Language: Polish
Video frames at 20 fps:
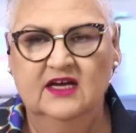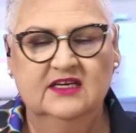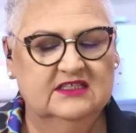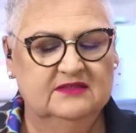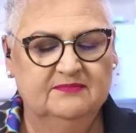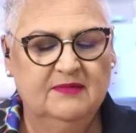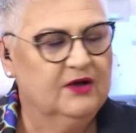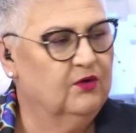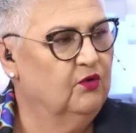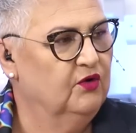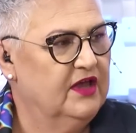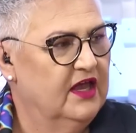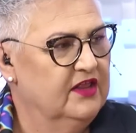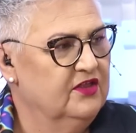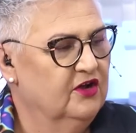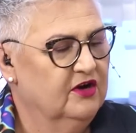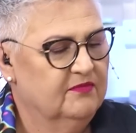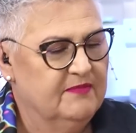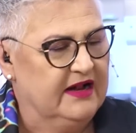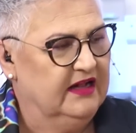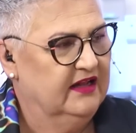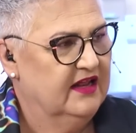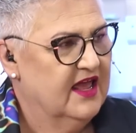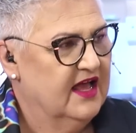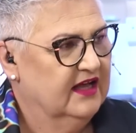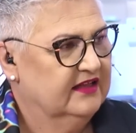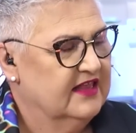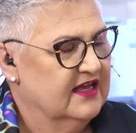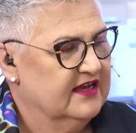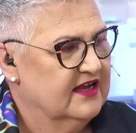Smakuje
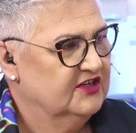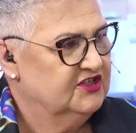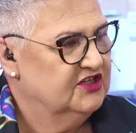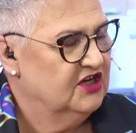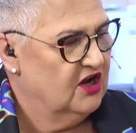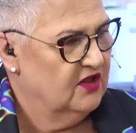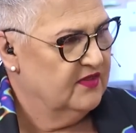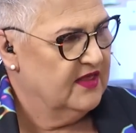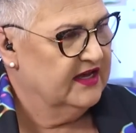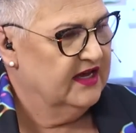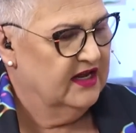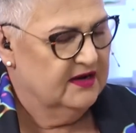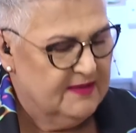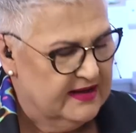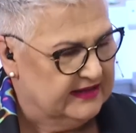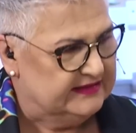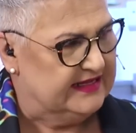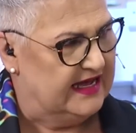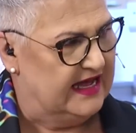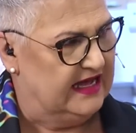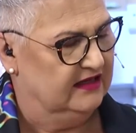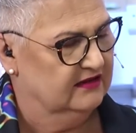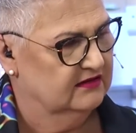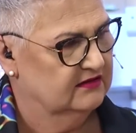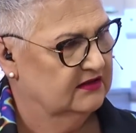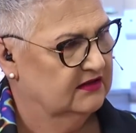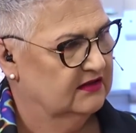normalnie jak taka zielona herbata.